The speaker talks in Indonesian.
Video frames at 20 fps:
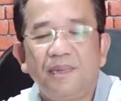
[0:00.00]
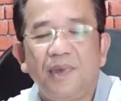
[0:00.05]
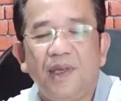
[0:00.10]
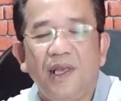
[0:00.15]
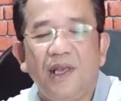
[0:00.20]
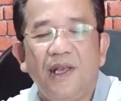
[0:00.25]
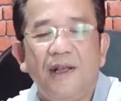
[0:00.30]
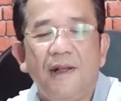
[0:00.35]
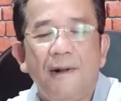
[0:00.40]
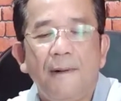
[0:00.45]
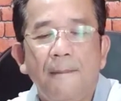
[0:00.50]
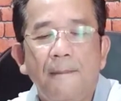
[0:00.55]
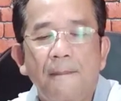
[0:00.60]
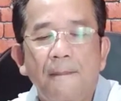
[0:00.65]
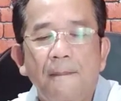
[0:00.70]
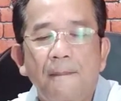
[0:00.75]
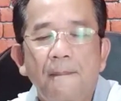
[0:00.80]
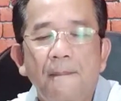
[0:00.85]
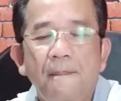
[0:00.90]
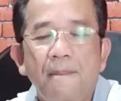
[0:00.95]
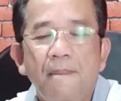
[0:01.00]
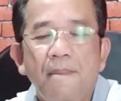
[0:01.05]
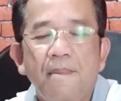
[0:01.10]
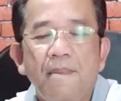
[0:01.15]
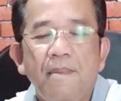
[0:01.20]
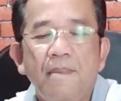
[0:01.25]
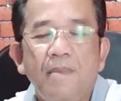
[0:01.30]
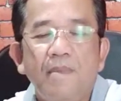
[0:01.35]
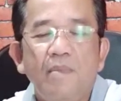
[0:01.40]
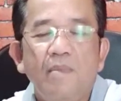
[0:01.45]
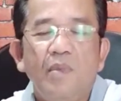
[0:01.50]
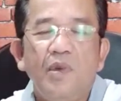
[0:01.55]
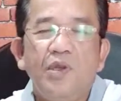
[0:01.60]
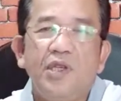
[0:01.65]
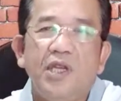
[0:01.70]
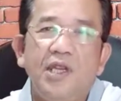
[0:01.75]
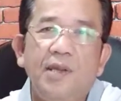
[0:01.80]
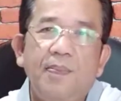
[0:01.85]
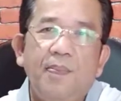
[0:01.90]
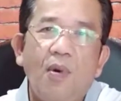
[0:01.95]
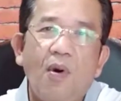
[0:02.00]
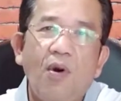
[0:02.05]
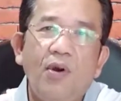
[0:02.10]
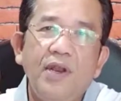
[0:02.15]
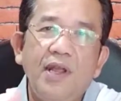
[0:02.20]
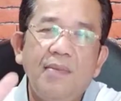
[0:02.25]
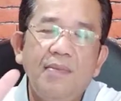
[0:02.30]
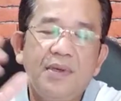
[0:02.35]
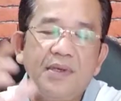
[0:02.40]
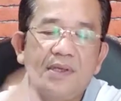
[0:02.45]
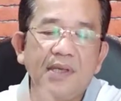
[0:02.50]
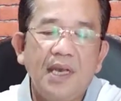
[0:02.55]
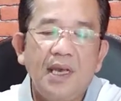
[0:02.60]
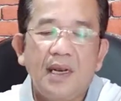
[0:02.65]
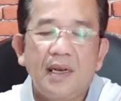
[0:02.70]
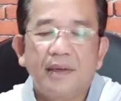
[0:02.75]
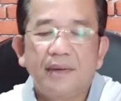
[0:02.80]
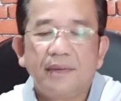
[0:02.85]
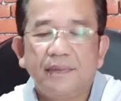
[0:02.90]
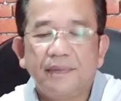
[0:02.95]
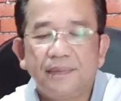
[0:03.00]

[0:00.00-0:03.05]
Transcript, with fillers: Ya. Menjadi pohon yang besar.